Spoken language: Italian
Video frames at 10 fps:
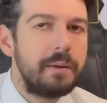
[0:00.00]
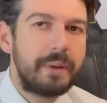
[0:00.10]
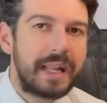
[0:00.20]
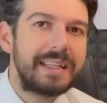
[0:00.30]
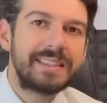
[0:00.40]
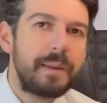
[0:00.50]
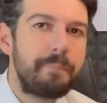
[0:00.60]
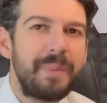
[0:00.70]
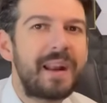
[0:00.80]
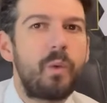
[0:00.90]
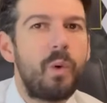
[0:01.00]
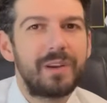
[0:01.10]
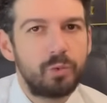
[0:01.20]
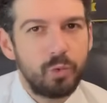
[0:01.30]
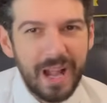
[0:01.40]
Perché se per
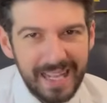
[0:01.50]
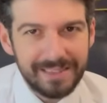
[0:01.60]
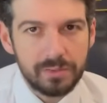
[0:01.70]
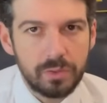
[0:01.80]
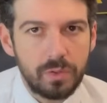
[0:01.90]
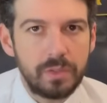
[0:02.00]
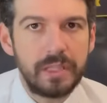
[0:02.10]
qualcun altro